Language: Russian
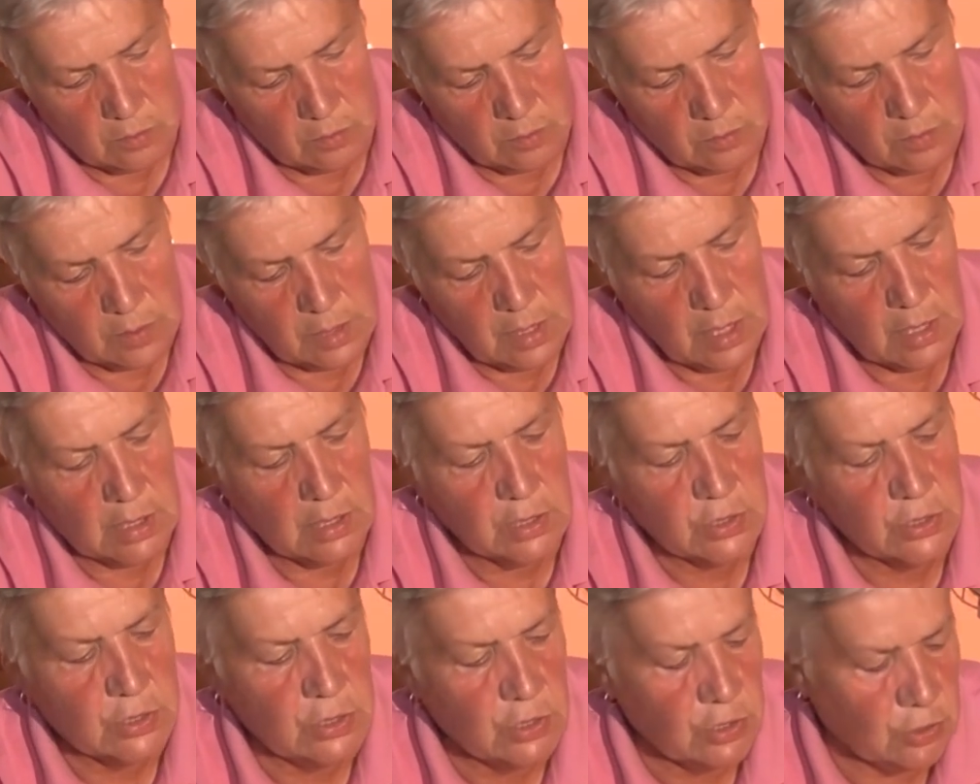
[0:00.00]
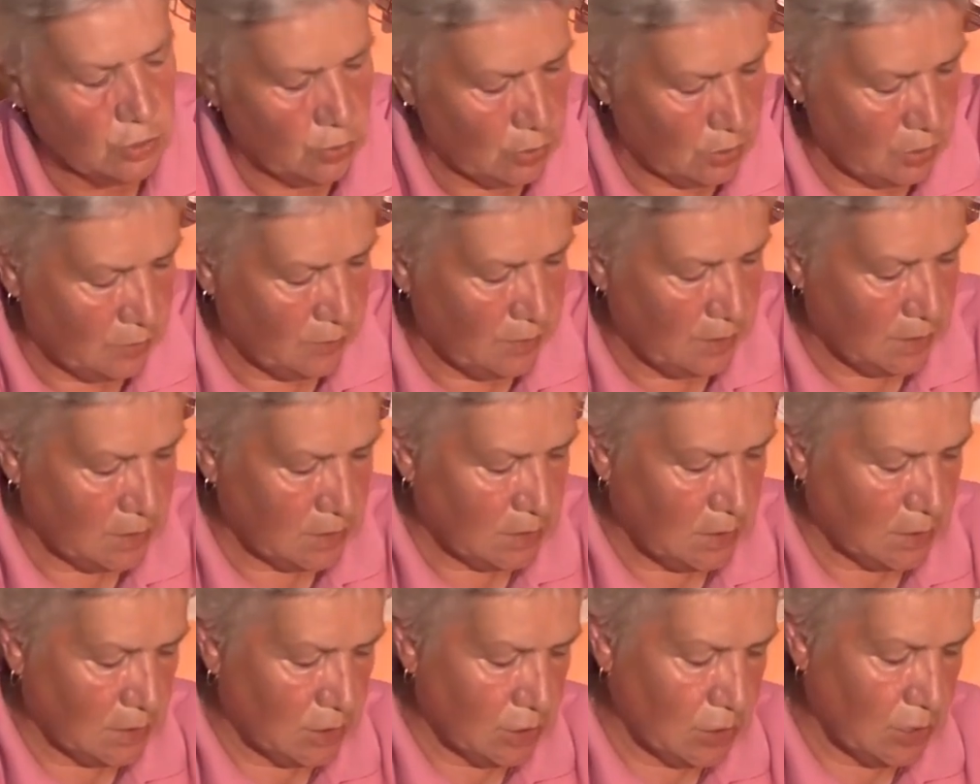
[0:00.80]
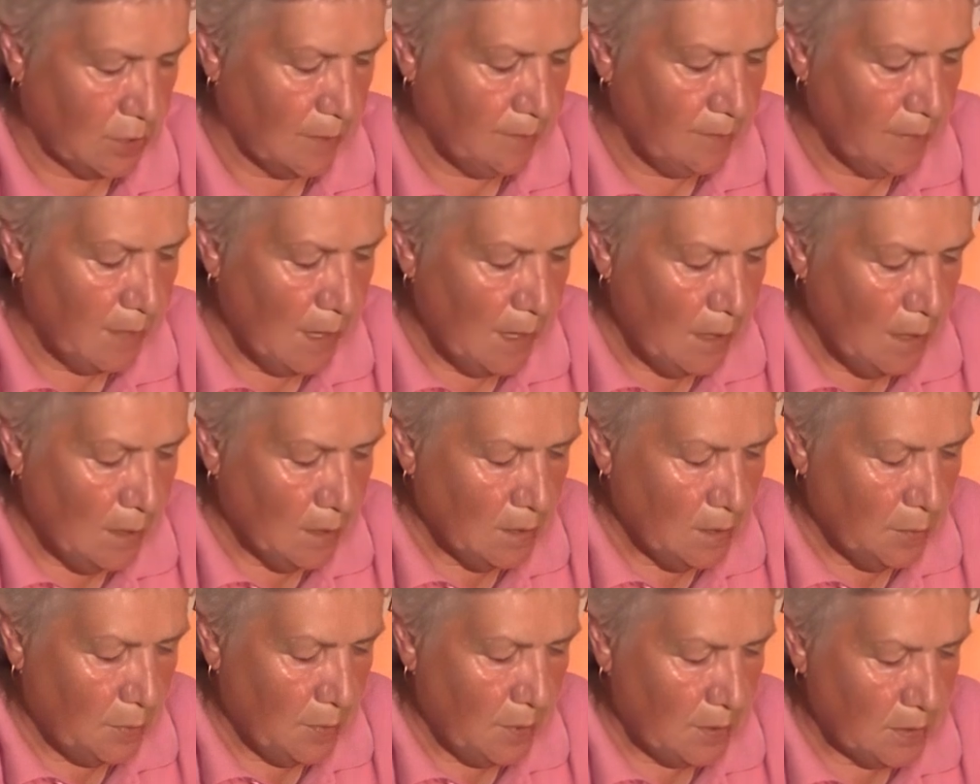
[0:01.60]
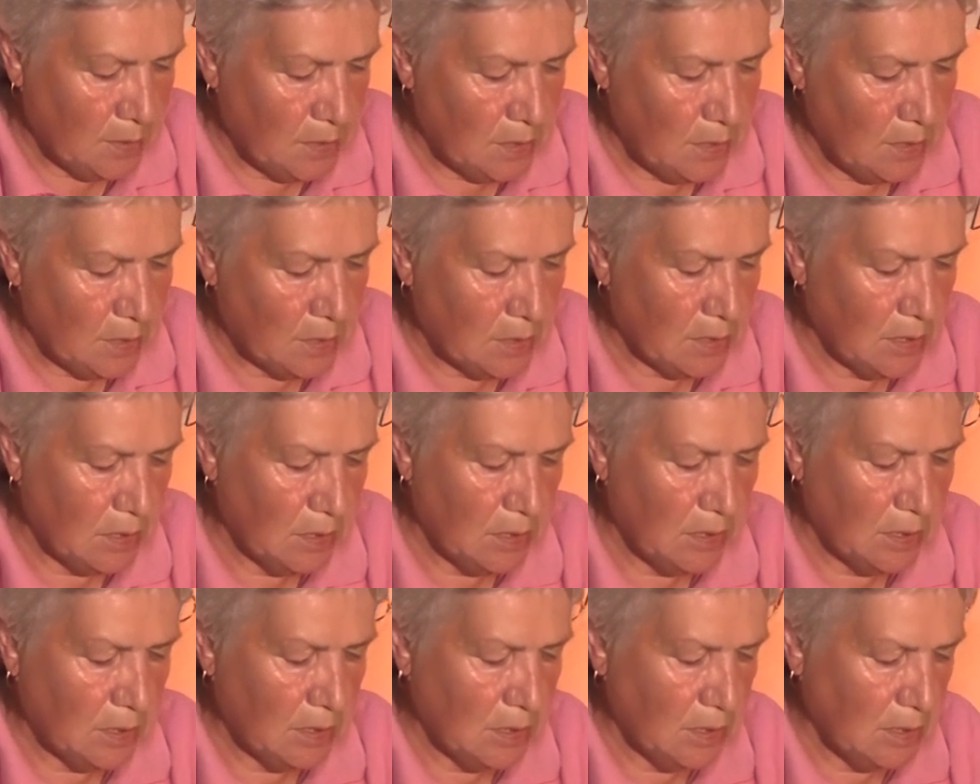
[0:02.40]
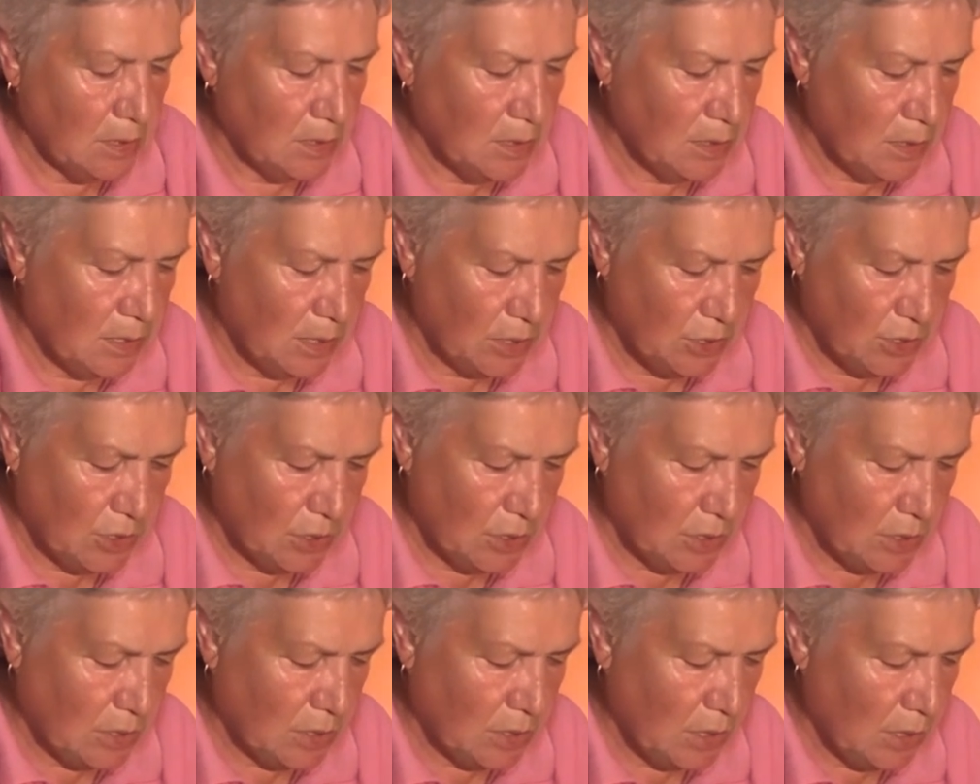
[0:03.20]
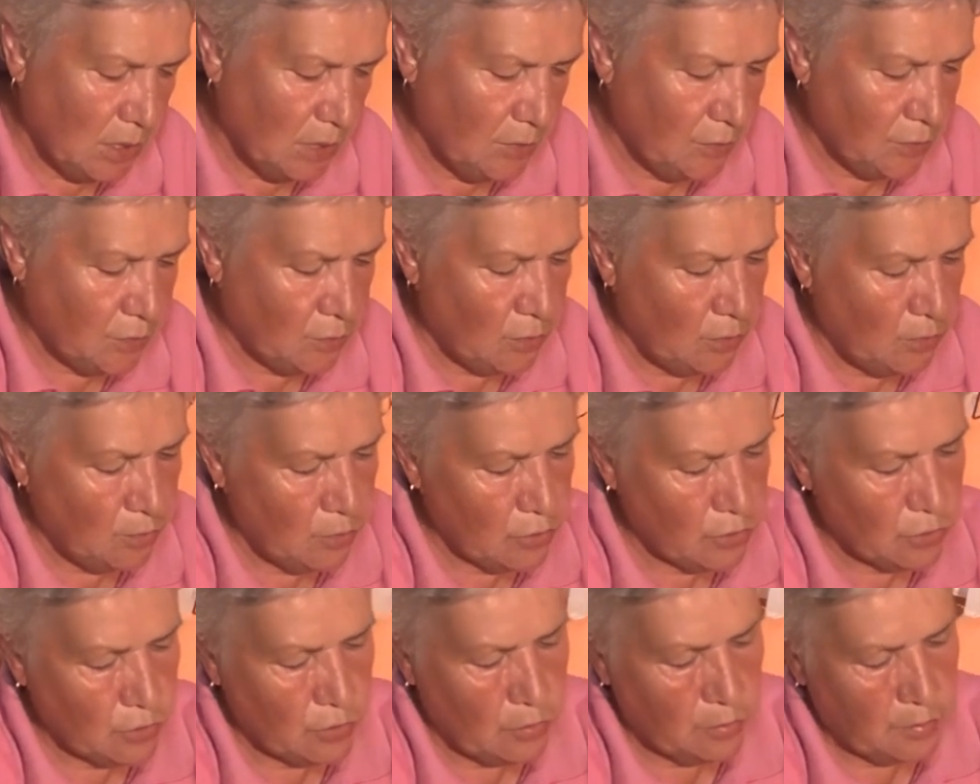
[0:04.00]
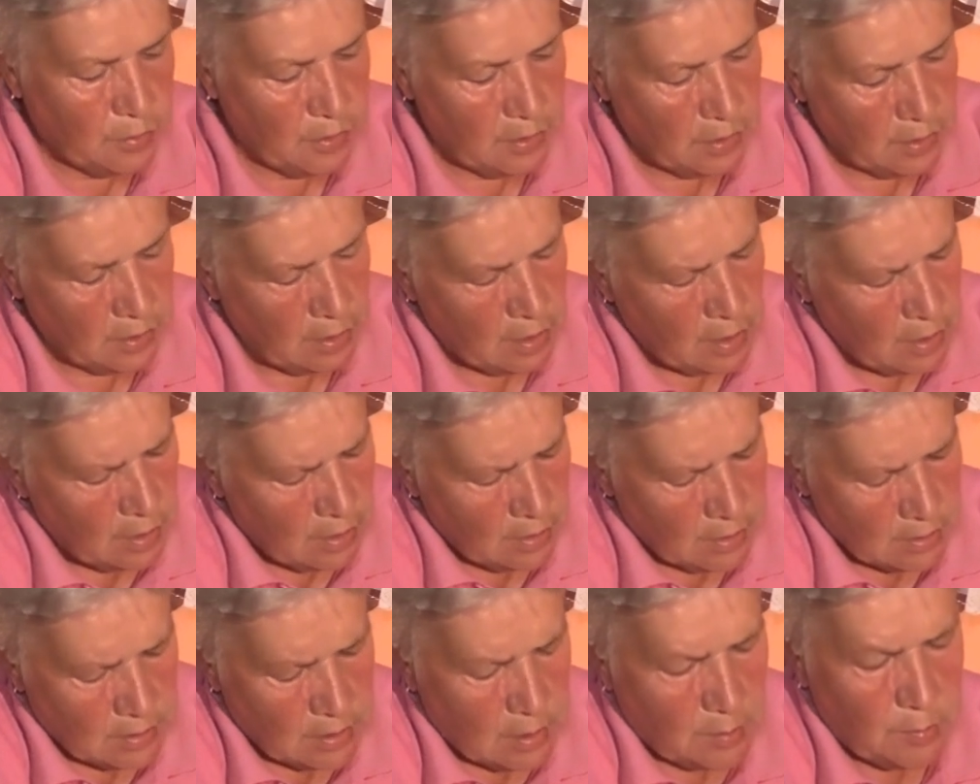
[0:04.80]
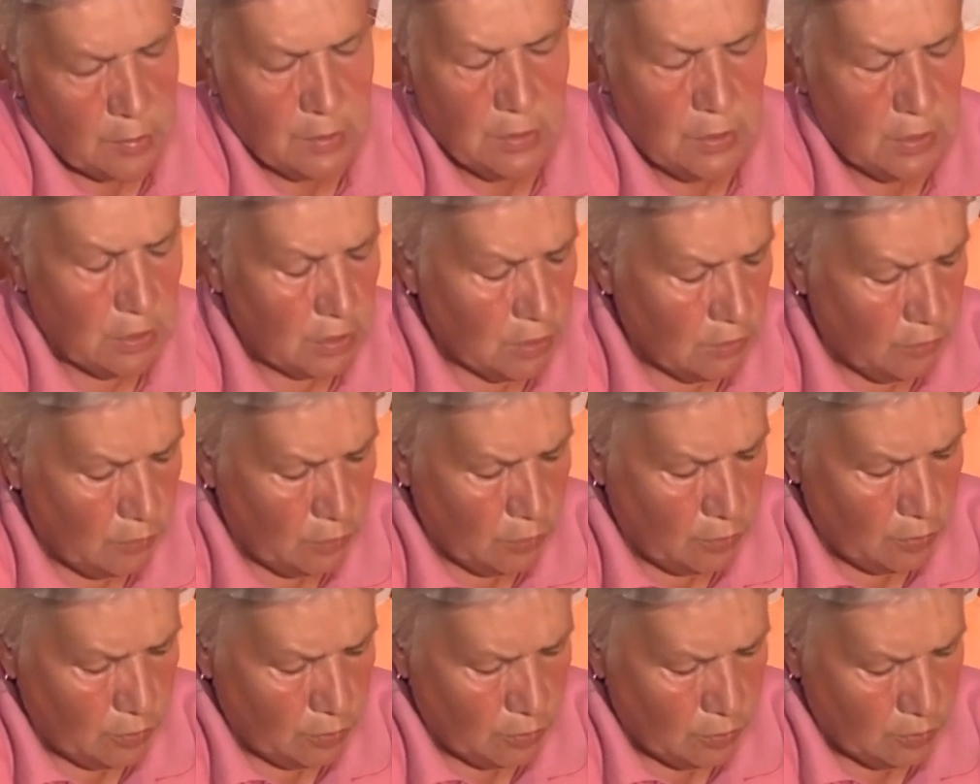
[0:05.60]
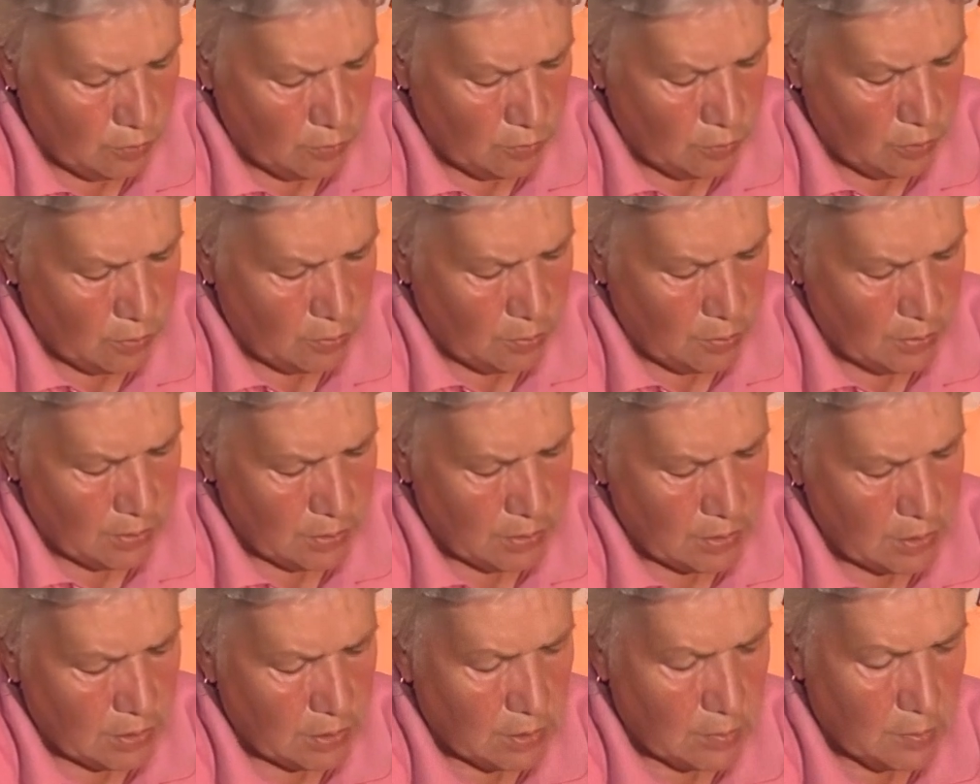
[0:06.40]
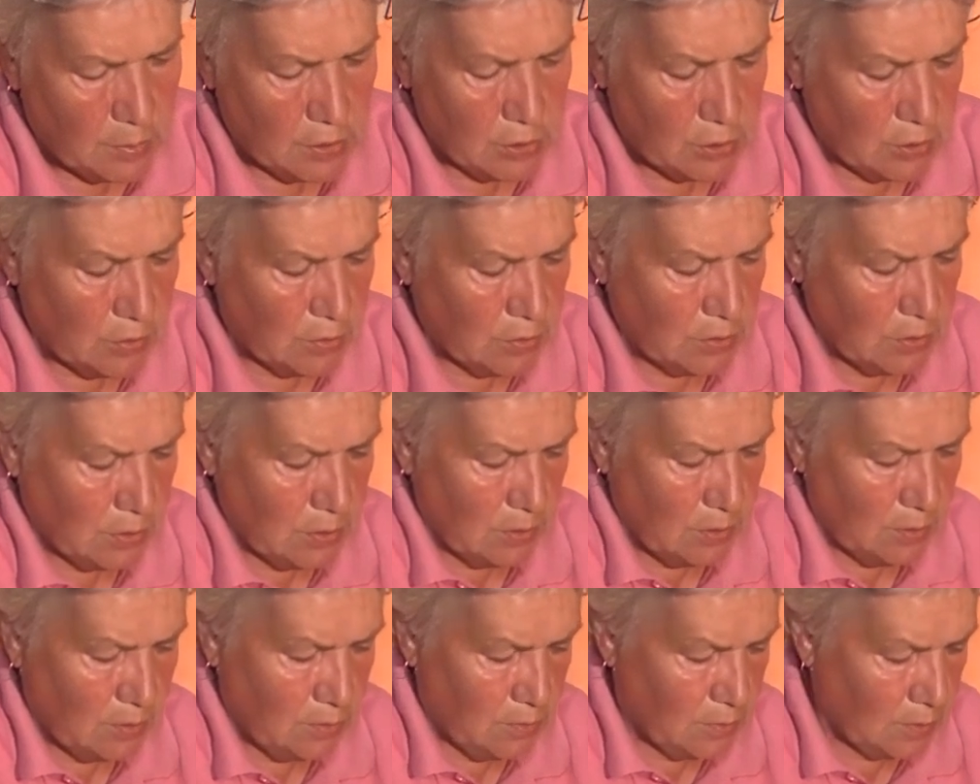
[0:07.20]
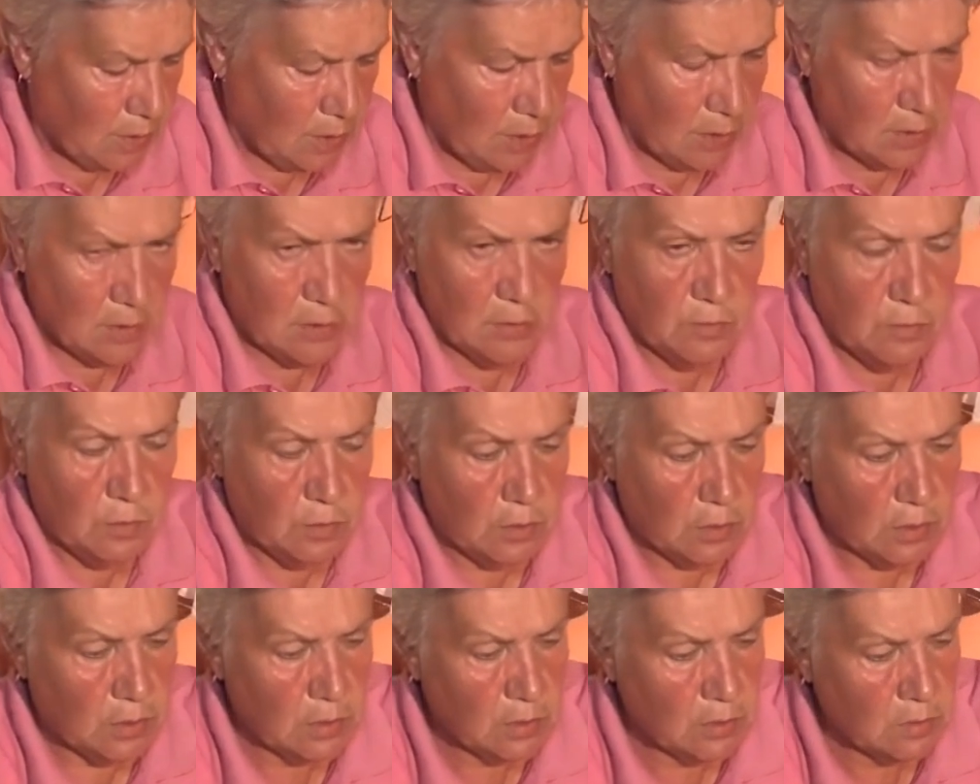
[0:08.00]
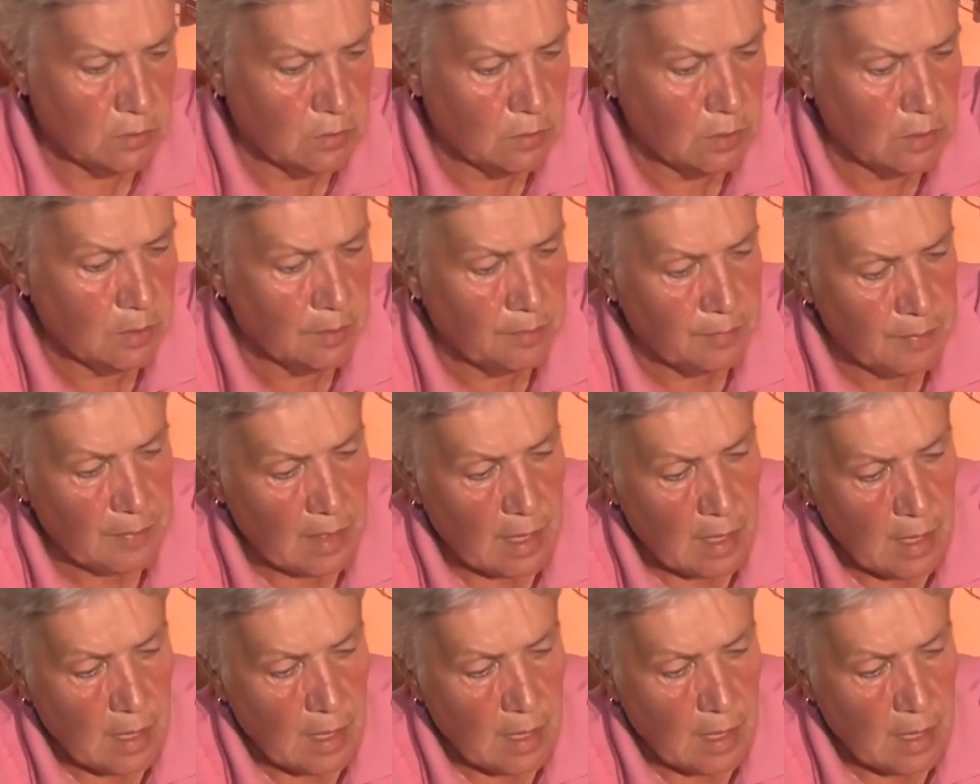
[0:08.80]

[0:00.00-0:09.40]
мне кажется, что этого достаточно. Теперь здесь э, задача состоит в том, чтобы скипятить воду. Ой, простите, пожалуйста, такая звонкая сегодня.